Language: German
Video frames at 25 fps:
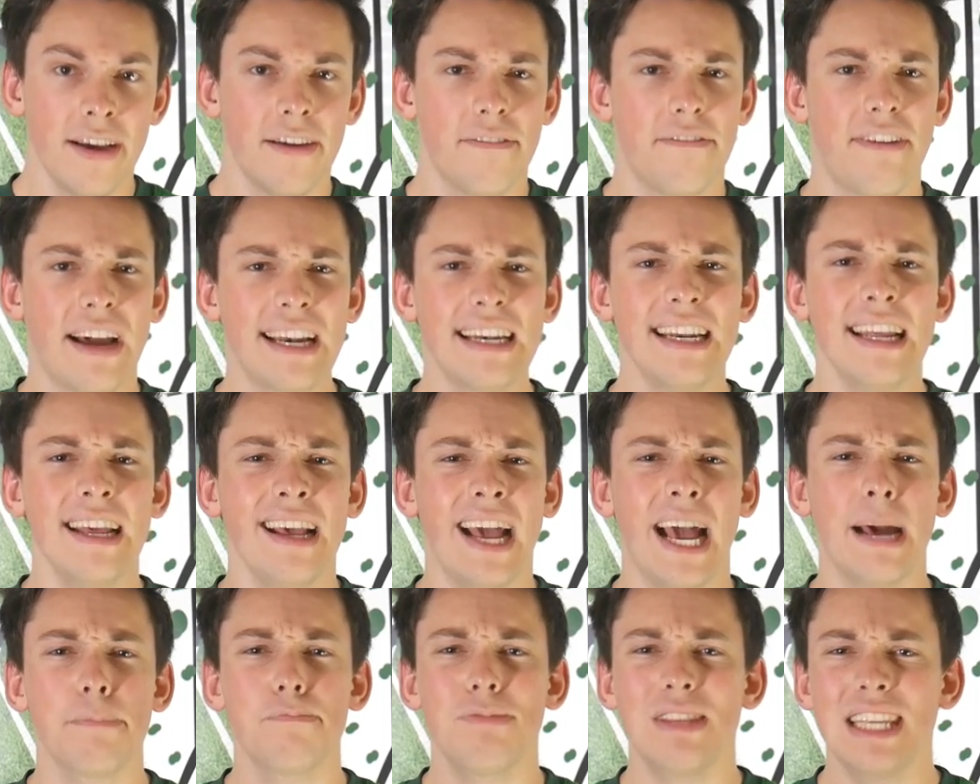Wann
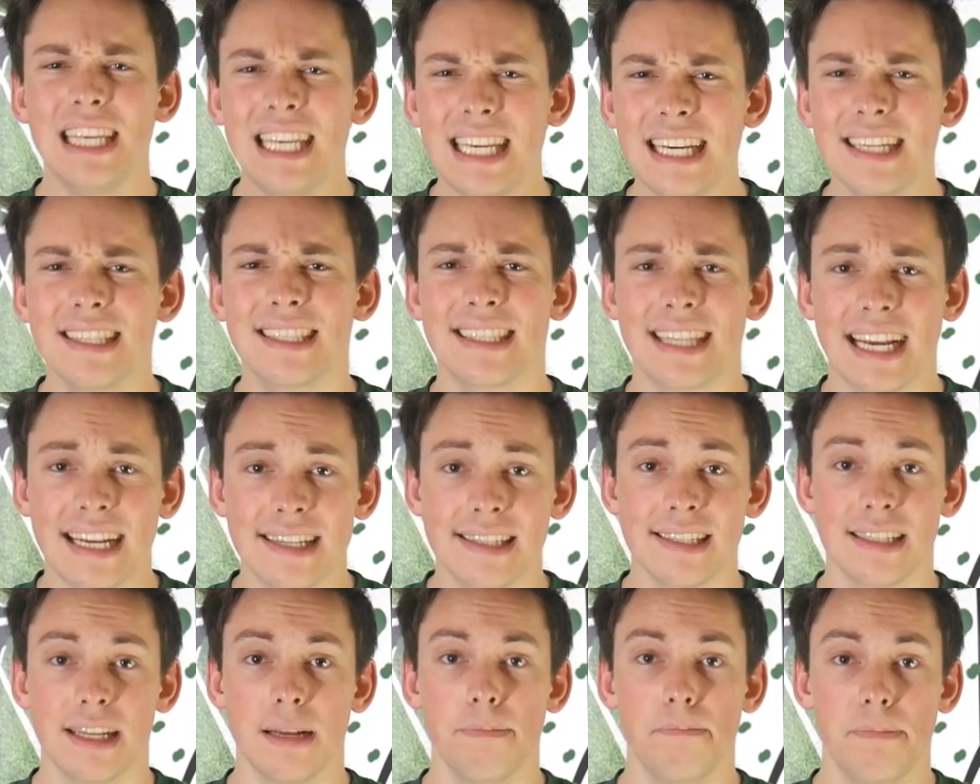habt ihr
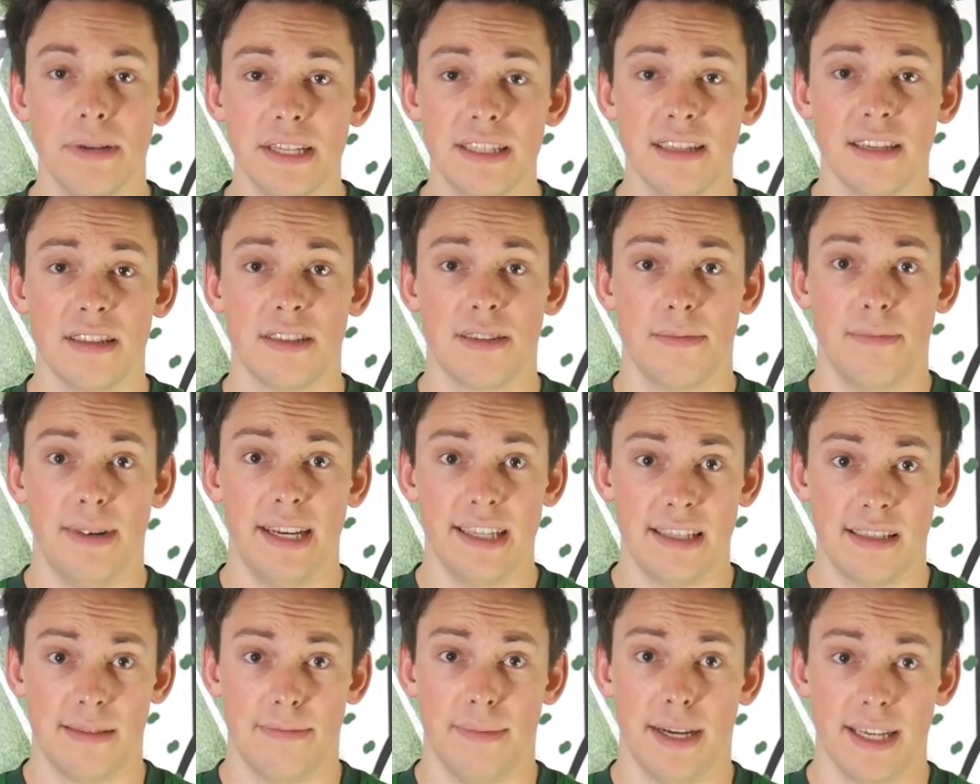das denn bitte zum
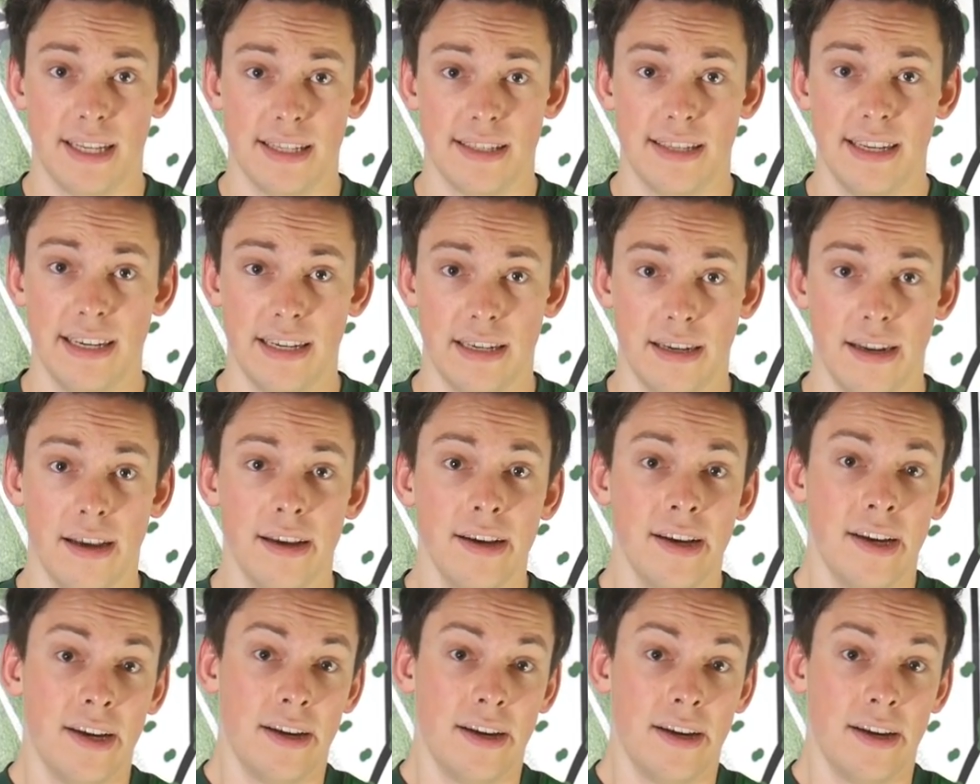letzten Mal gesehen?